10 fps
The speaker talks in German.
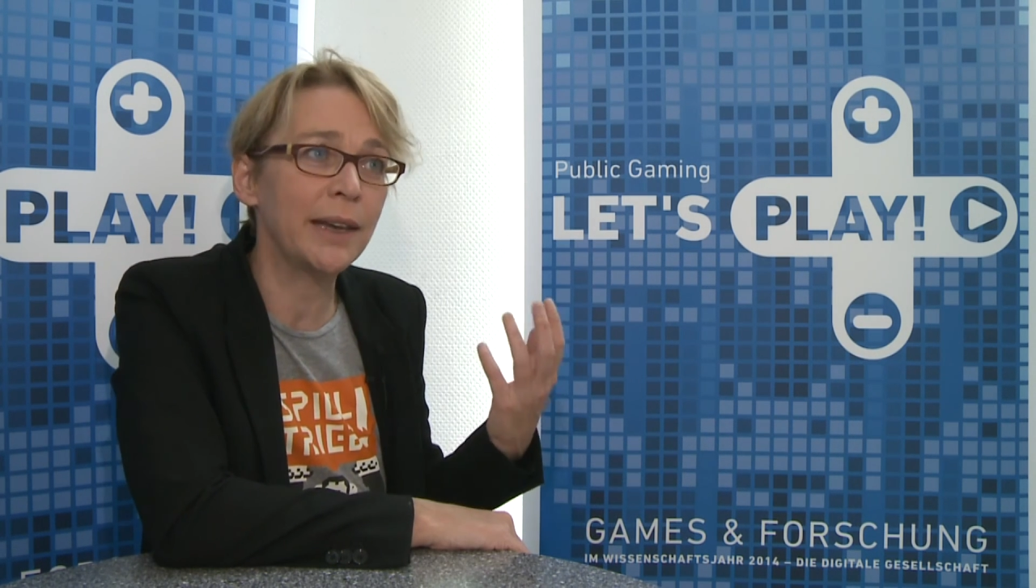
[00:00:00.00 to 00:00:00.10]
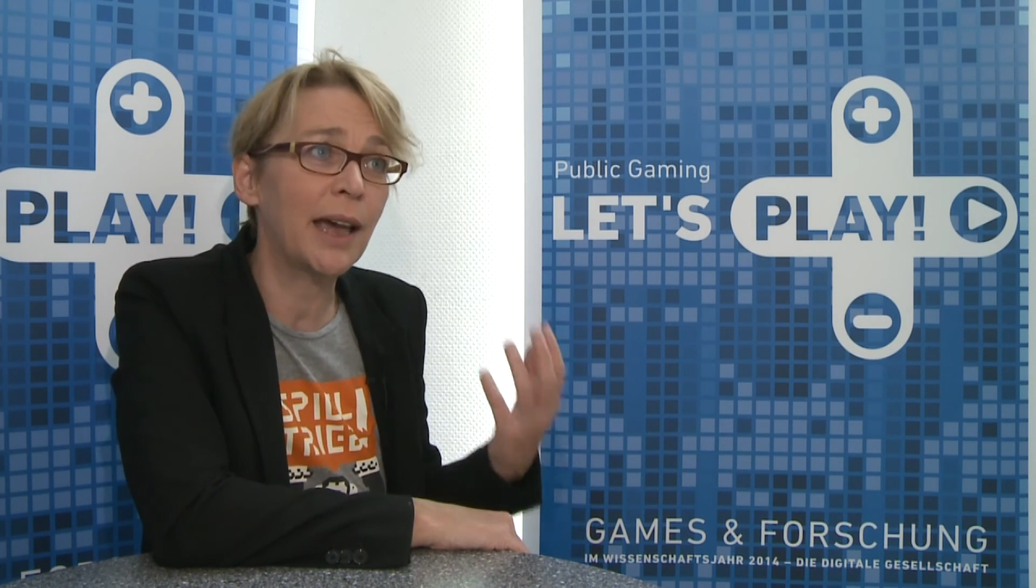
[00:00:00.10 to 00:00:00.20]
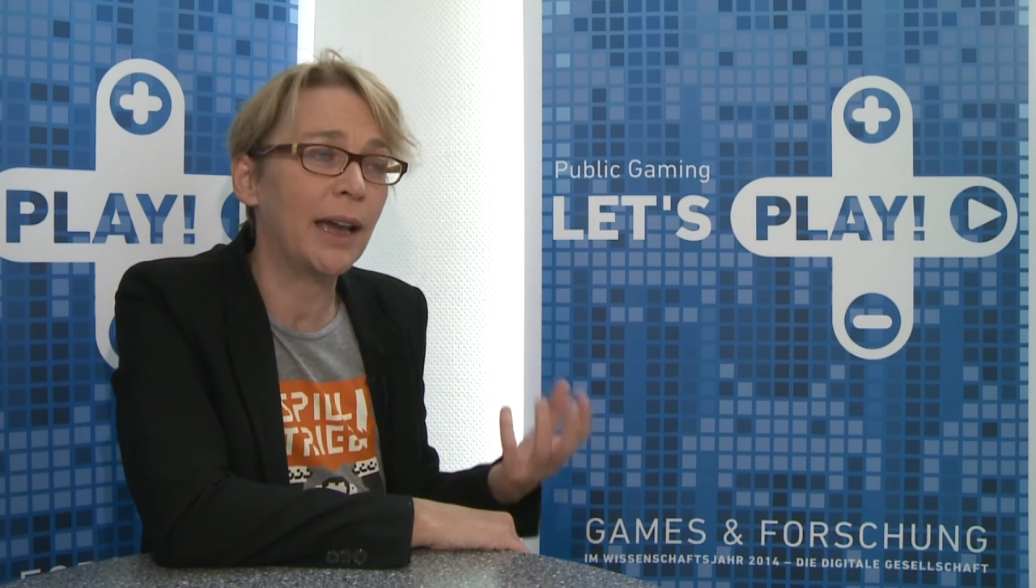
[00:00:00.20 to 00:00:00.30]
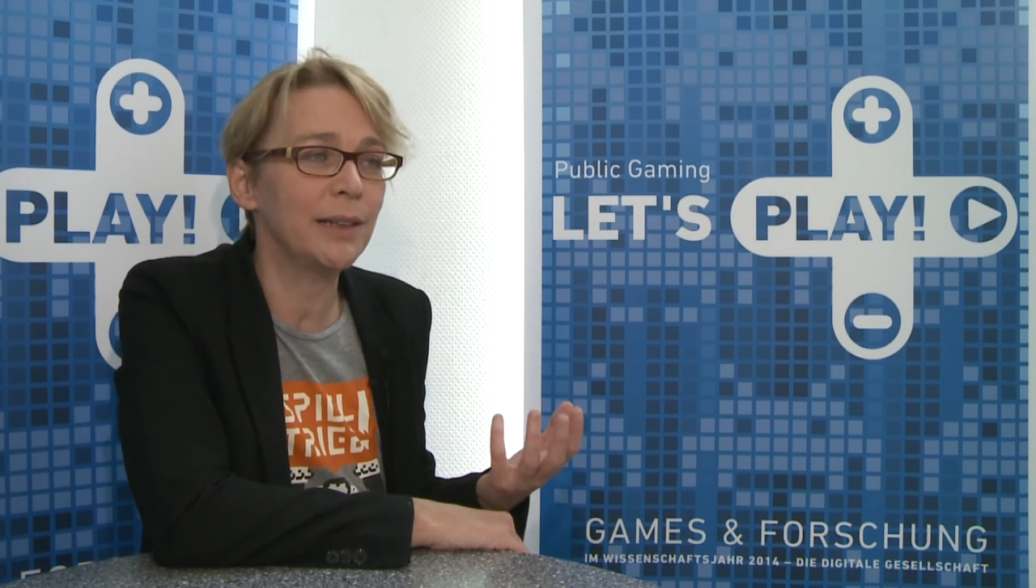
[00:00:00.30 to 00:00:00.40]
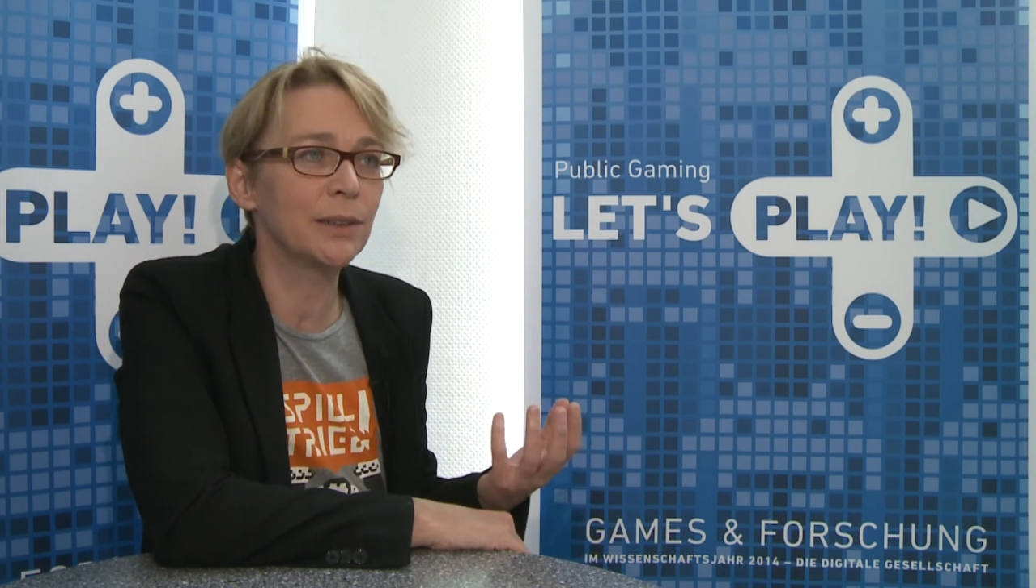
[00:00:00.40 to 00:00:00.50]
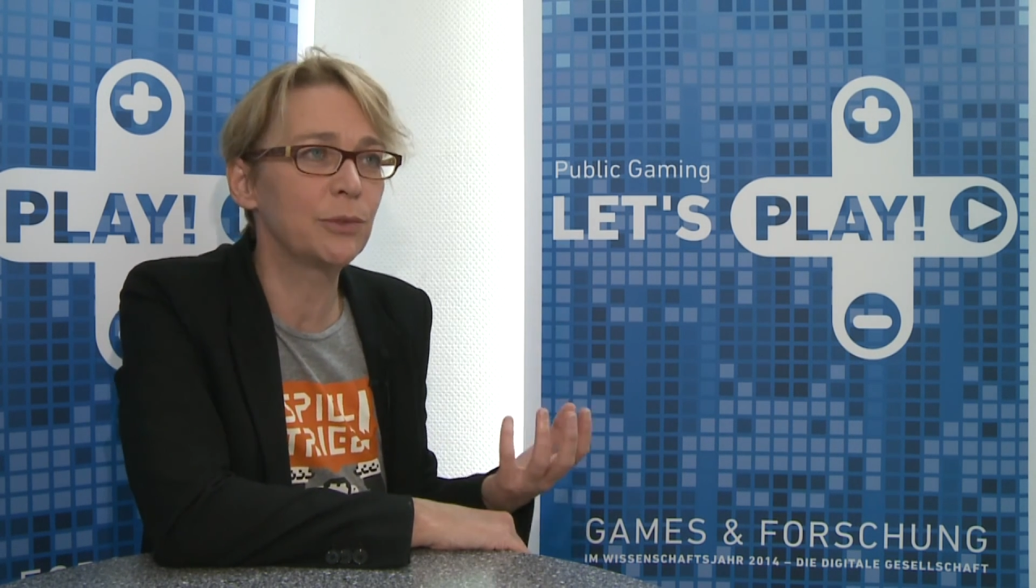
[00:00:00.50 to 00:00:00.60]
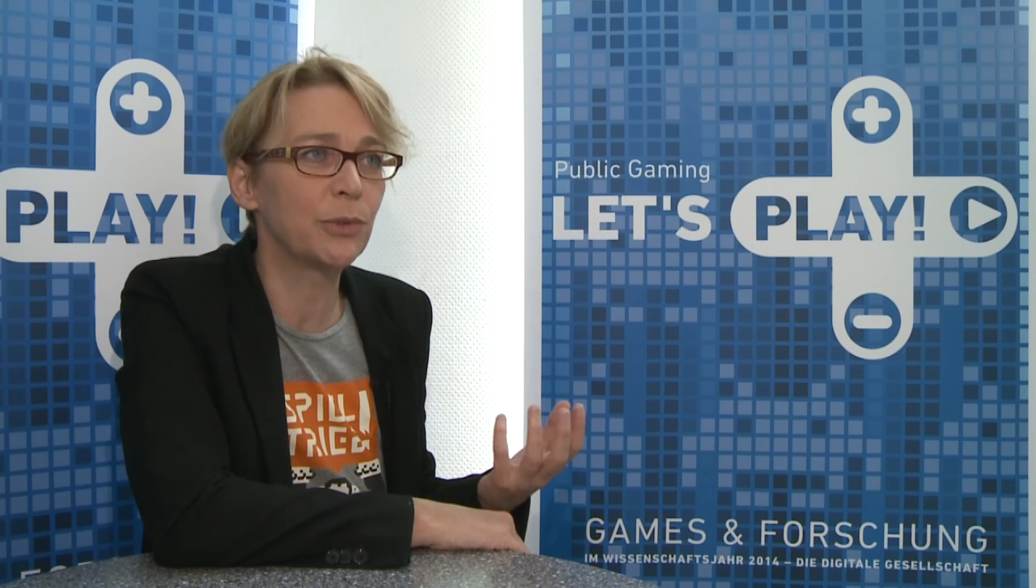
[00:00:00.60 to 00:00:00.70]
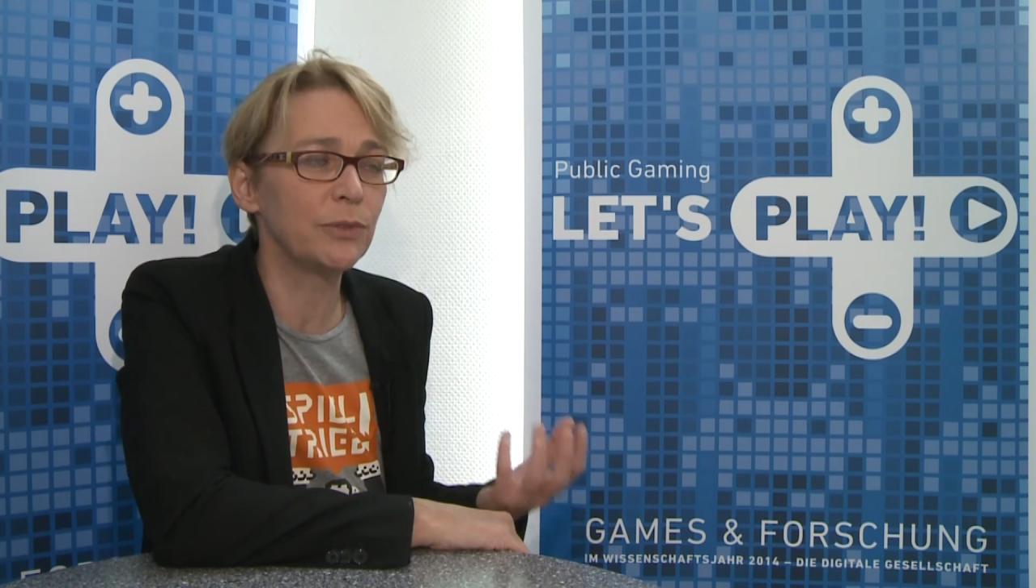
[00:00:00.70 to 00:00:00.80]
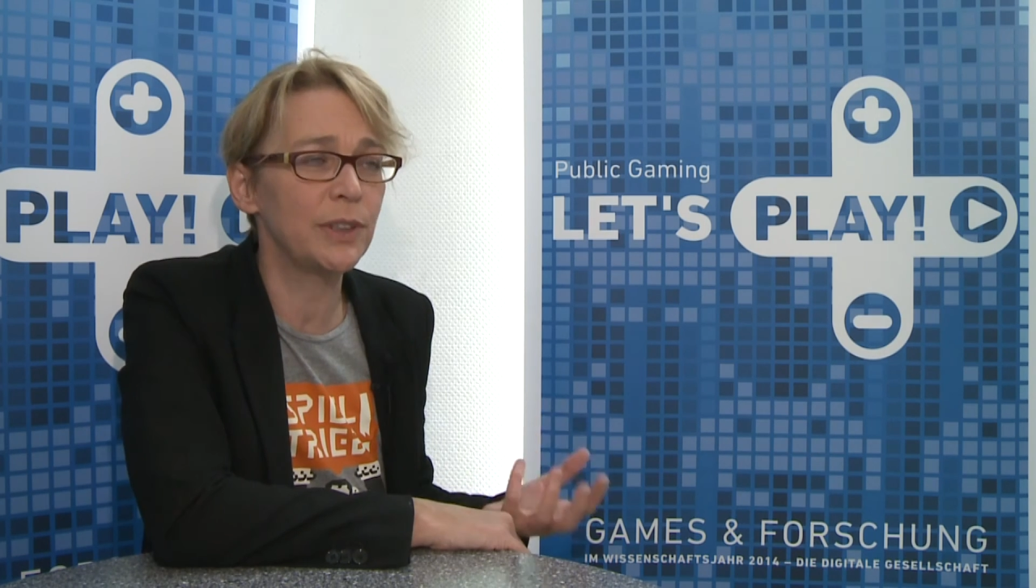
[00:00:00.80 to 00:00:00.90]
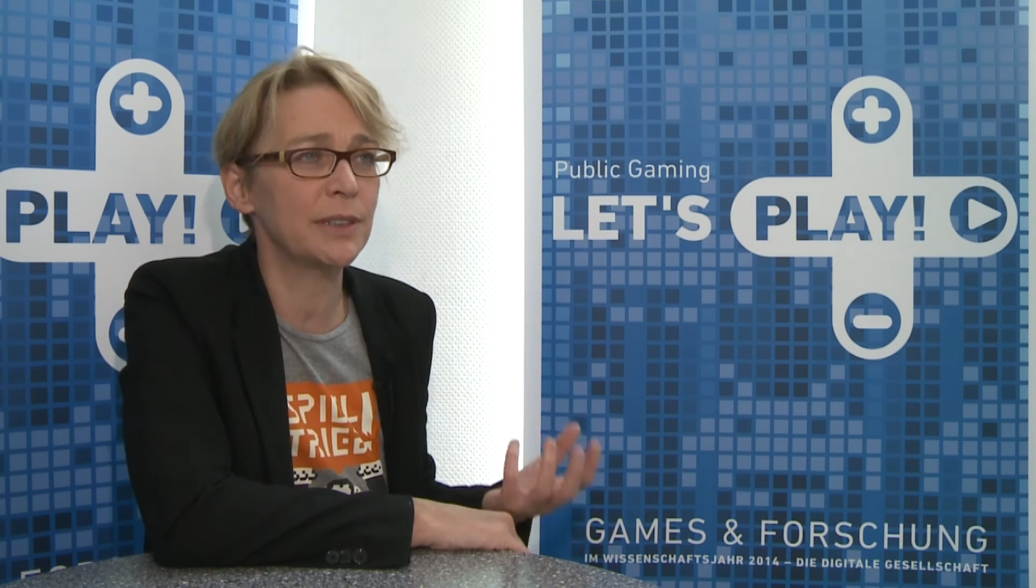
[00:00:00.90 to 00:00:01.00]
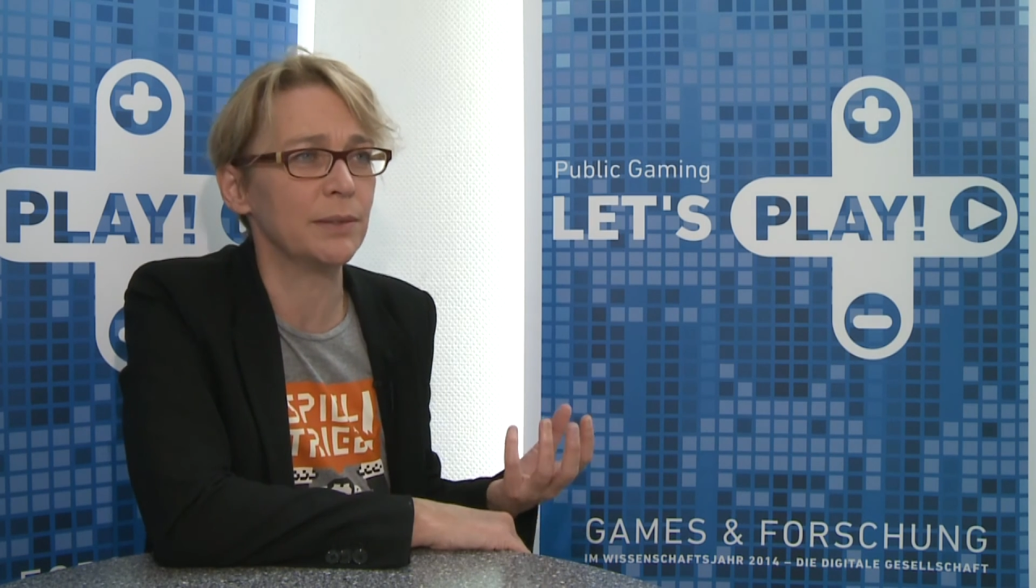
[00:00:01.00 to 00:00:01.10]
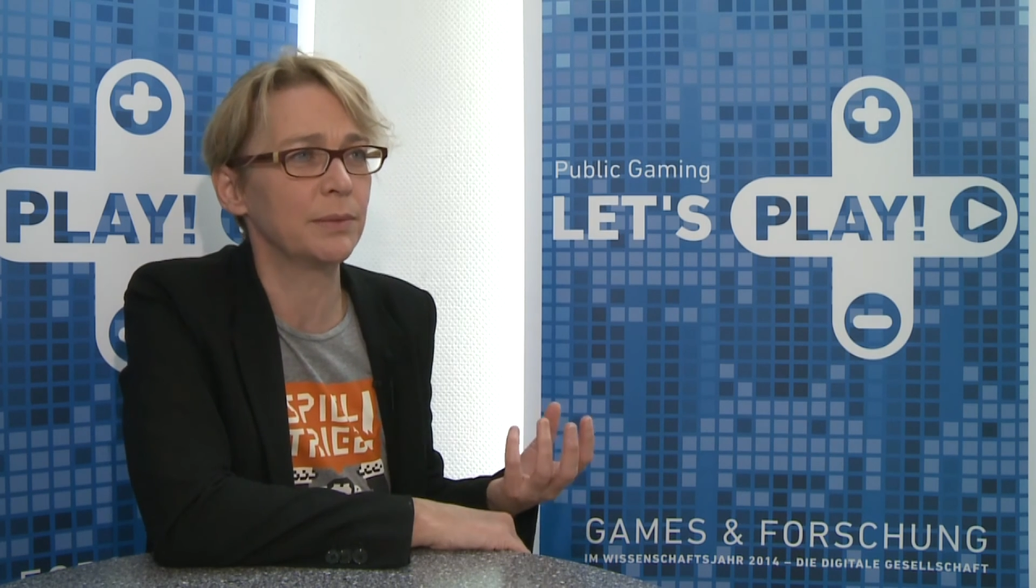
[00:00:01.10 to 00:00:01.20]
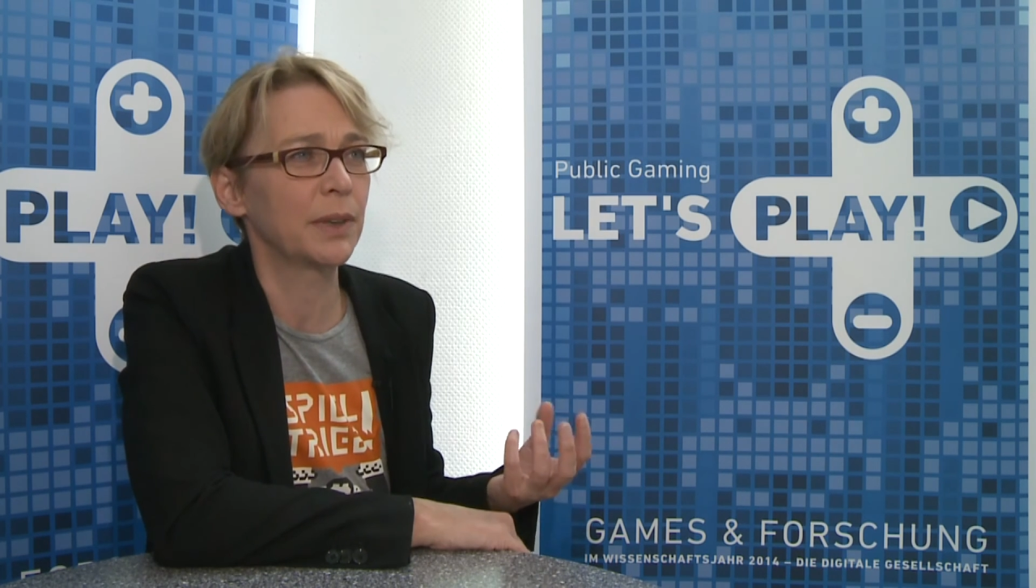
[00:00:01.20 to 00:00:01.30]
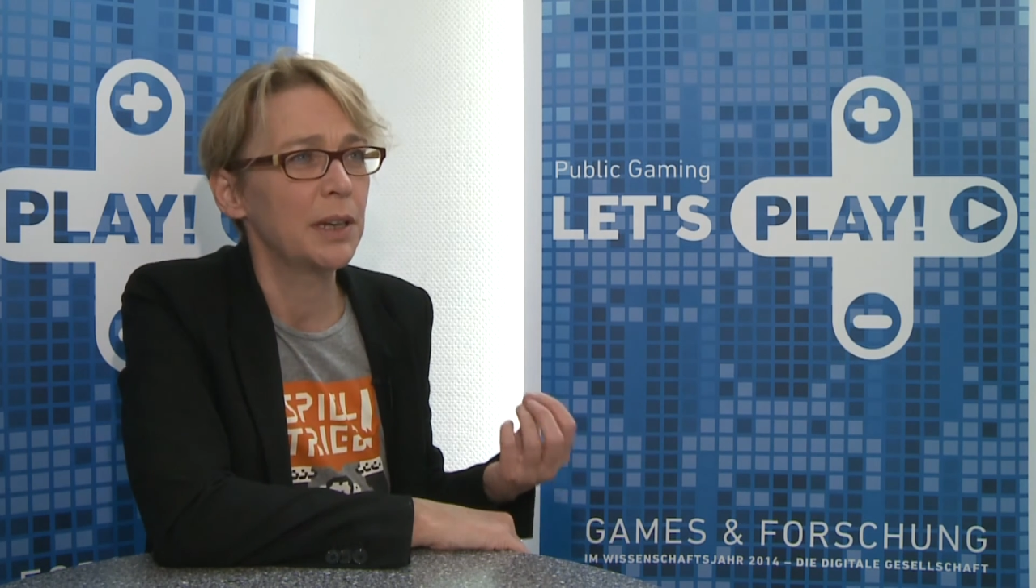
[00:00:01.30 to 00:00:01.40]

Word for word: Aneignen von Wissen